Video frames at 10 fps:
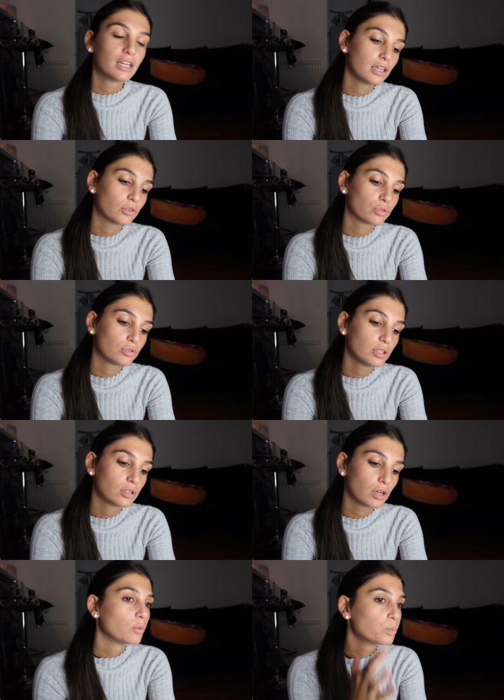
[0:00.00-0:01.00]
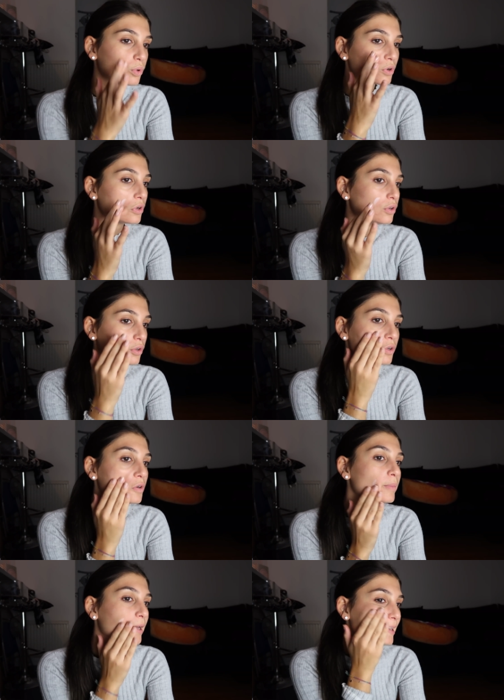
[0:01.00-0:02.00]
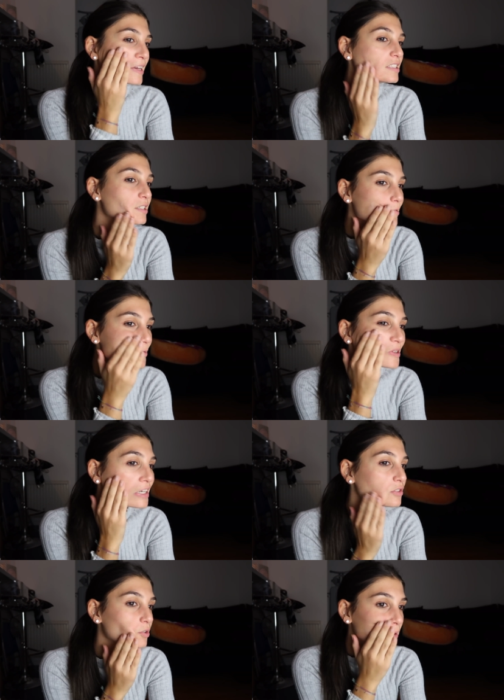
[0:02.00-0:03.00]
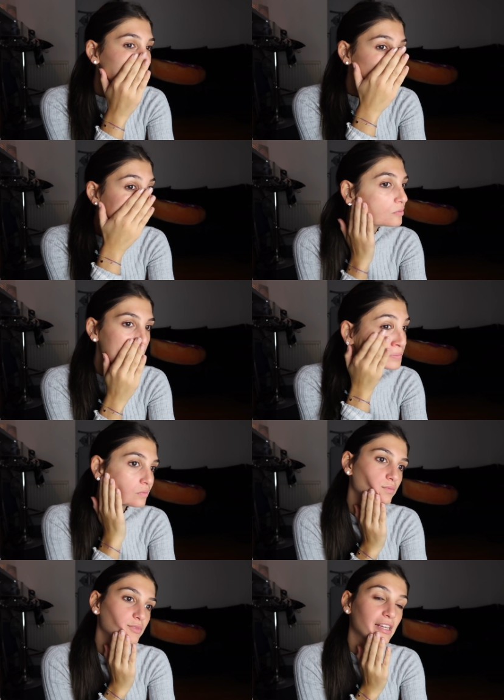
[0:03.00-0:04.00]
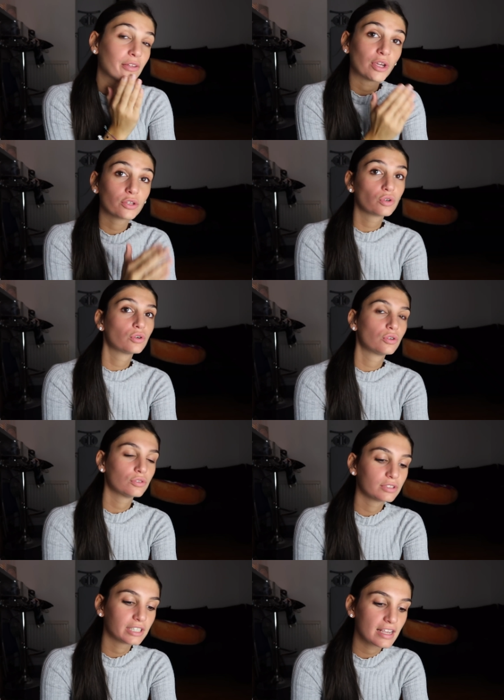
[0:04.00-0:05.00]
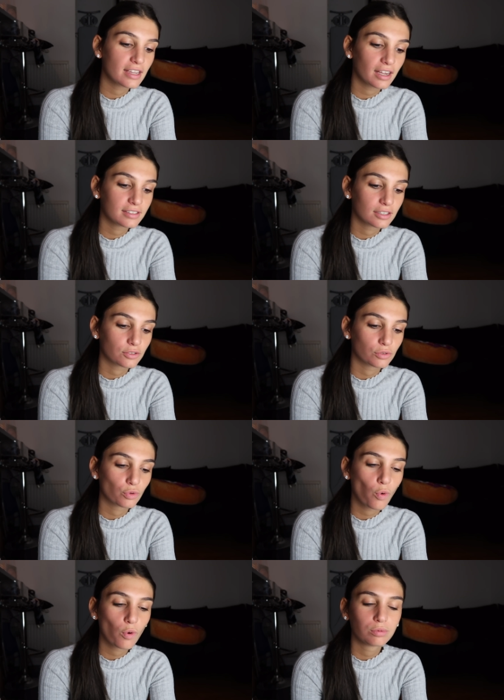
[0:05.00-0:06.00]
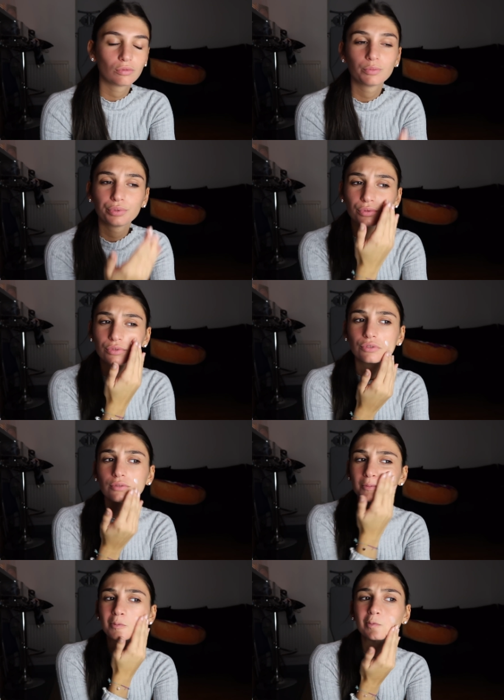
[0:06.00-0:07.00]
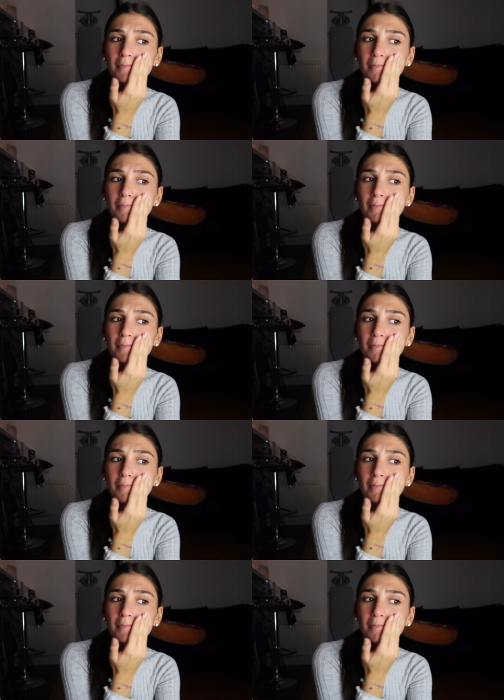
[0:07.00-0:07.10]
et ensuite, euh, pour que le maquillage tienne toute la journée, c'est la noix de coco, donc ça hydrate, ça sent trop bon en plus.